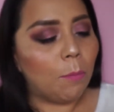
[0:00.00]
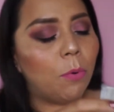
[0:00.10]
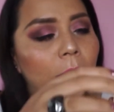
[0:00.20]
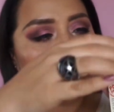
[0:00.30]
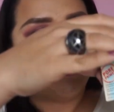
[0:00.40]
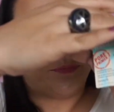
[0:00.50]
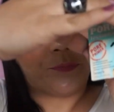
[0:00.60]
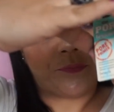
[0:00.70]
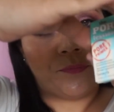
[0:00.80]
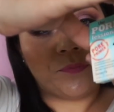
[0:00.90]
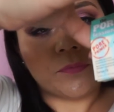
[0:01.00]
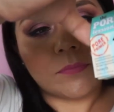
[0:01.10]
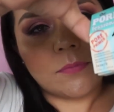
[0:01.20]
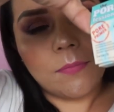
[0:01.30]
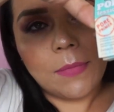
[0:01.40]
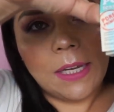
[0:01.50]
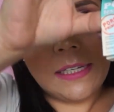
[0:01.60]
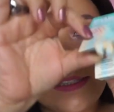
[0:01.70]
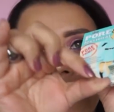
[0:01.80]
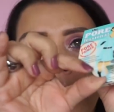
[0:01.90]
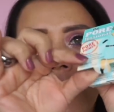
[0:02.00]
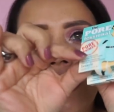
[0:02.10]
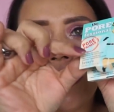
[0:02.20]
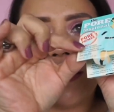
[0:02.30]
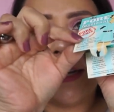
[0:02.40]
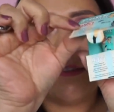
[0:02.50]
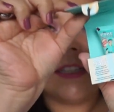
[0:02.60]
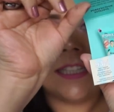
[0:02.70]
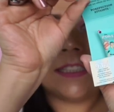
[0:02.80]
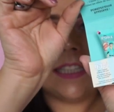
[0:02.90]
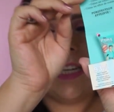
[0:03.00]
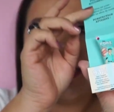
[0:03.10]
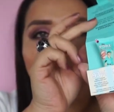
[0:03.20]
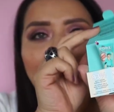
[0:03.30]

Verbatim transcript: bueno esta cajita se abre así